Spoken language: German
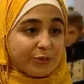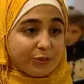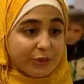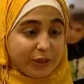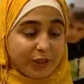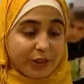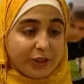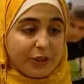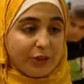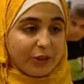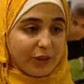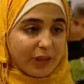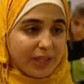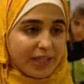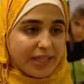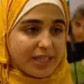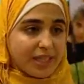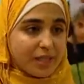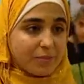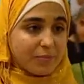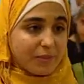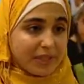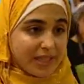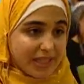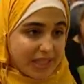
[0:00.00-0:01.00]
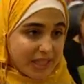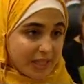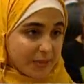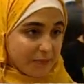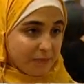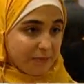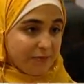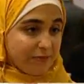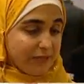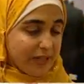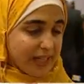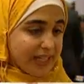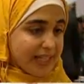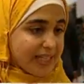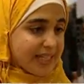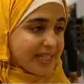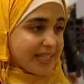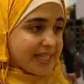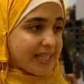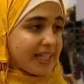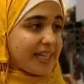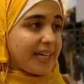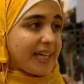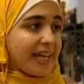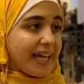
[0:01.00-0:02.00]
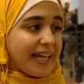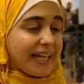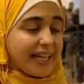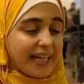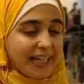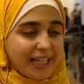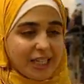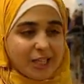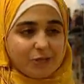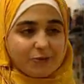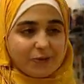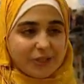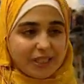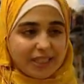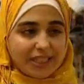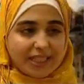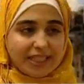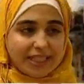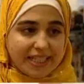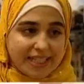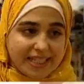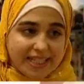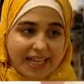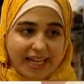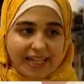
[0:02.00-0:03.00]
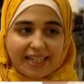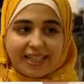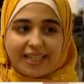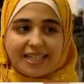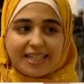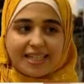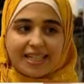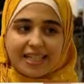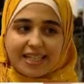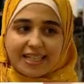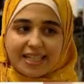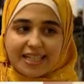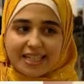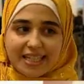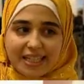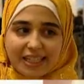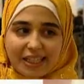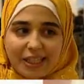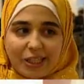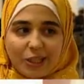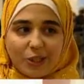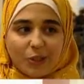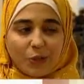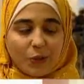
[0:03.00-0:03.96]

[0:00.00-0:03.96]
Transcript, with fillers: wollen heute mit diesem Fest ein ganz wichtiges Zeichen setzen.